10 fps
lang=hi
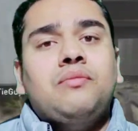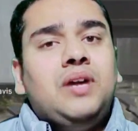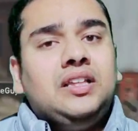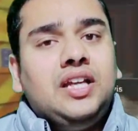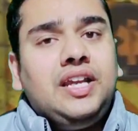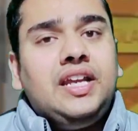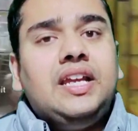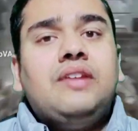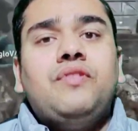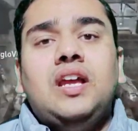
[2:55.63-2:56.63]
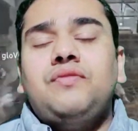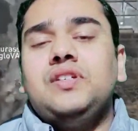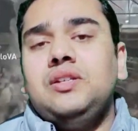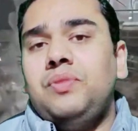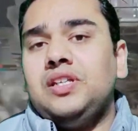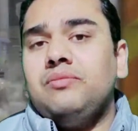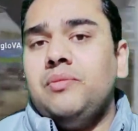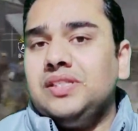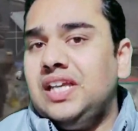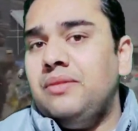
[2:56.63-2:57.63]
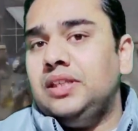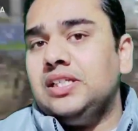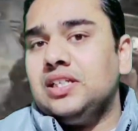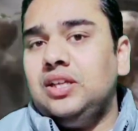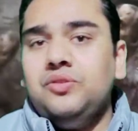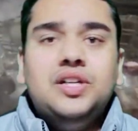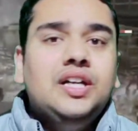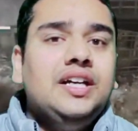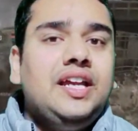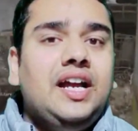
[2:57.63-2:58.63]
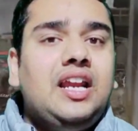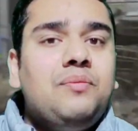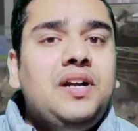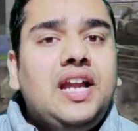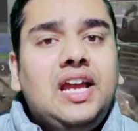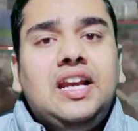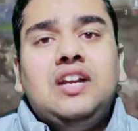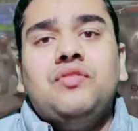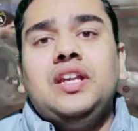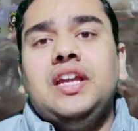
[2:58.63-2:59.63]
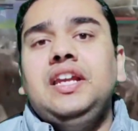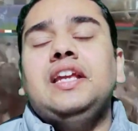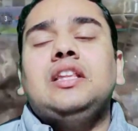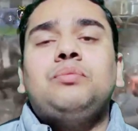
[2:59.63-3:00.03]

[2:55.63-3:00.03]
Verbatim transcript: में बात करेंगे लेकिन फिलहाल फर्स्ट इंप्रेशन में बस यही बता सकता हूँ कि अगर आपने डाइंग लाइट वन खेली